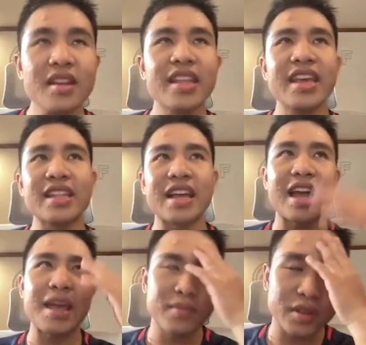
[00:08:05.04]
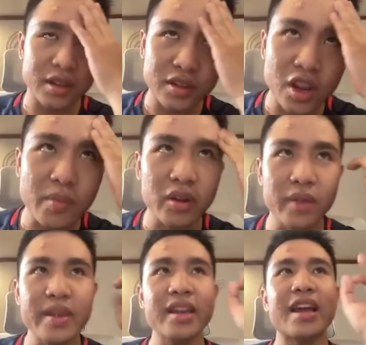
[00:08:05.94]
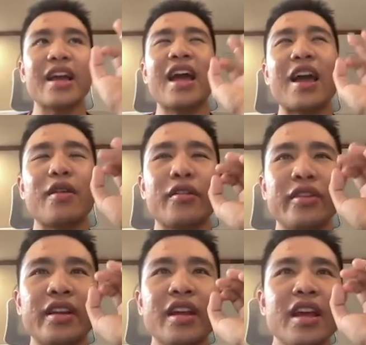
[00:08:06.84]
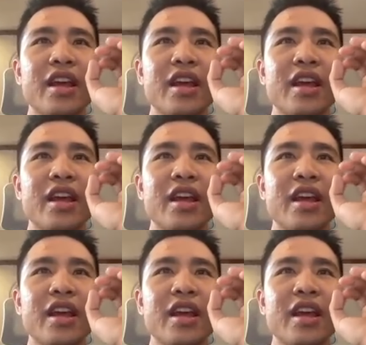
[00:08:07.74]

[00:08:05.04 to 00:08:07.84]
thì hiện tại em cho mọi người biết là có hai loại hình